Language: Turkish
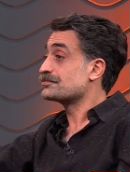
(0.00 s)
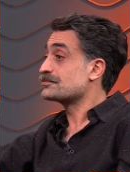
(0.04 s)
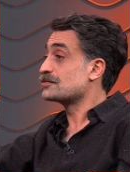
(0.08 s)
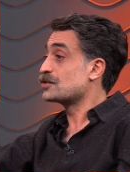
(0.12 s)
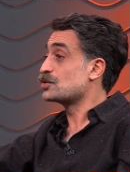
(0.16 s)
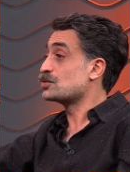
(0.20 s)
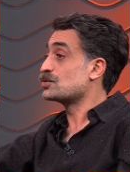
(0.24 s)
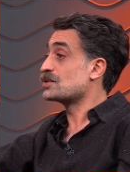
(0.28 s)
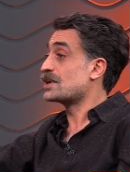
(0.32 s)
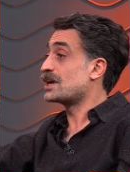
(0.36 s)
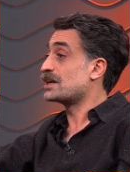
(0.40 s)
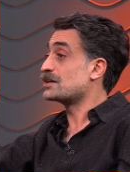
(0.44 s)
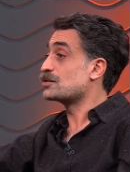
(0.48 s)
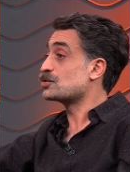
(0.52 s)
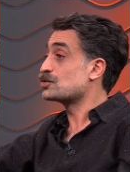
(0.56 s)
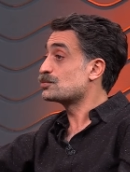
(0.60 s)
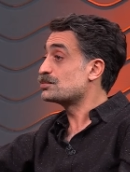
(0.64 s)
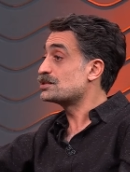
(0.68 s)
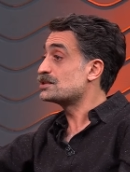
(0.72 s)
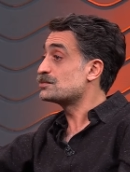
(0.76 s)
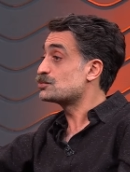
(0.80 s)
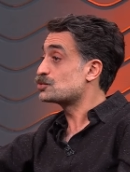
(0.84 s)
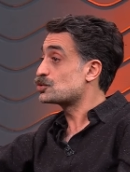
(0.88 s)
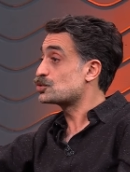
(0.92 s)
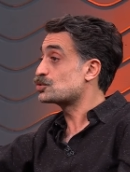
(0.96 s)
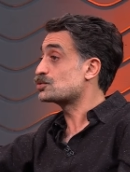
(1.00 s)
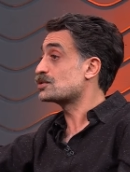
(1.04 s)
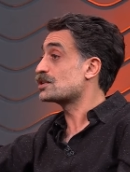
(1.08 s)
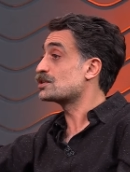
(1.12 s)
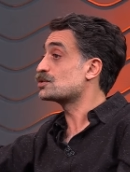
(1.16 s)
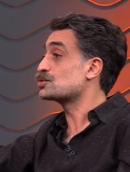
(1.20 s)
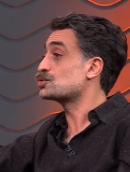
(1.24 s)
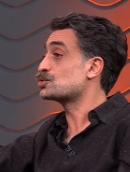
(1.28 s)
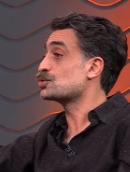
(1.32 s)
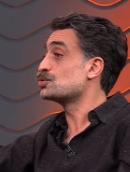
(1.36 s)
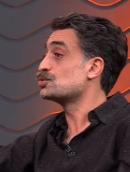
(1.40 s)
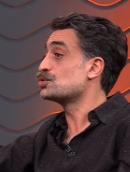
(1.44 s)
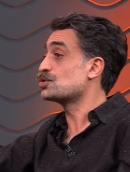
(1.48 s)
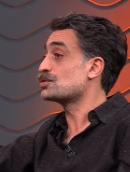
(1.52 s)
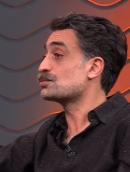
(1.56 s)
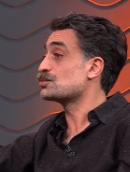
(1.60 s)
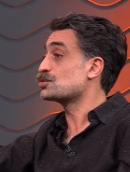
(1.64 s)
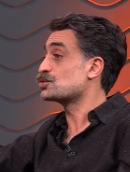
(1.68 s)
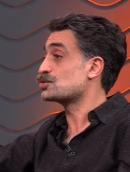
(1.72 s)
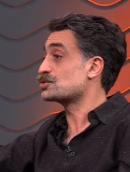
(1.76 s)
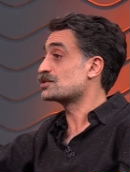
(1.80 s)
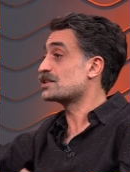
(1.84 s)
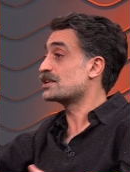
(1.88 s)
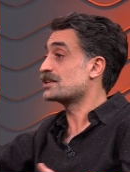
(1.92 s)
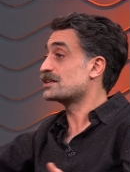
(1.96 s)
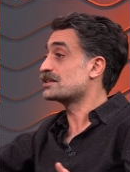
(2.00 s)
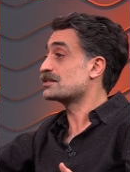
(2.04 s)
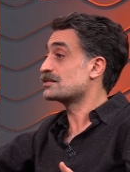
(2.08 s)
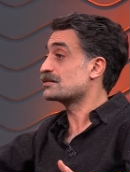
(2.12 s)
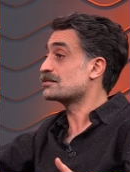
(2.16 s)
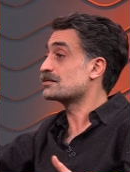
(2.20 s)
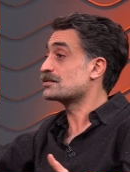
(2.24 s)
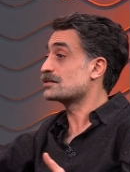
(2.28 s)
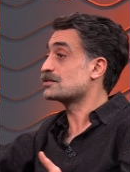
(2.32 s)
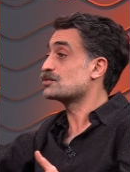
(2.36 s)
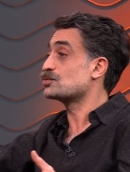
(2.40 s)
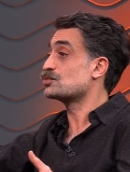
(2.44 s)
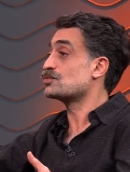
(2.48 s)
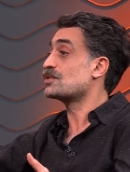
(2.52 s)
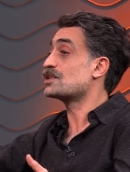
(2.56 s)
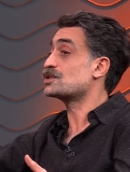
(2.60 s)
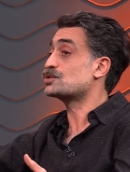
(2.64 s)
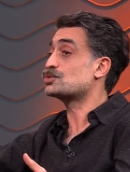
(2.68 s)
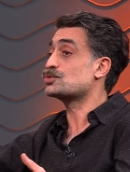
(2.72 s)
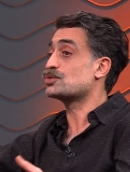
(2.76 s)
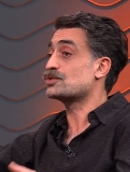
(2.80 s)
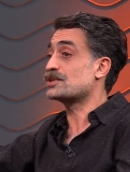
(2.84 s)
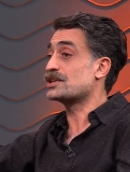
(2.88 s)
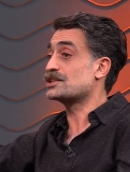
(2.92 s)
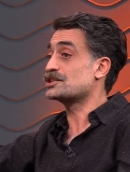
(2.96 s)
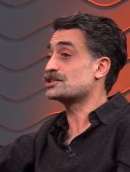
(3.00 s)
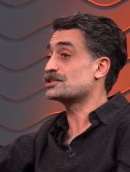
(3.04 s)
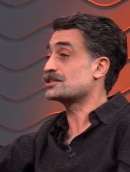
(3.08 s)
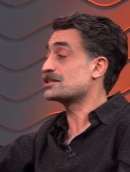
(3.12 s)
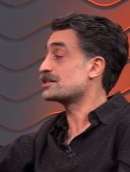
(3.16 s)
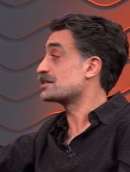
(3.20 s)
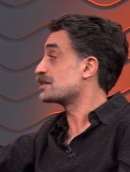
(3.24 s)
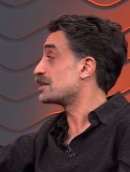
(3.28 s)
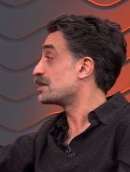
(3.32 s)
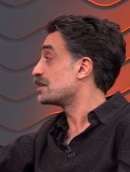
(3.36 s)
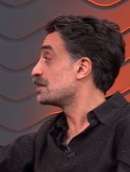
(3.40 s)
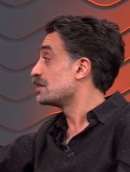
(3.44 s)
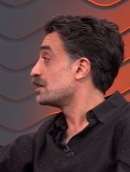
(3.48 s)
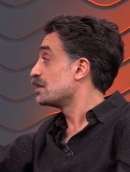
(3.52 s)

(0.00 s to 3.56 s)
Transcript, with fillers: dünyayı. Bizim çocuklara da söylüyorum o yüzden üniversite öğrencilerine.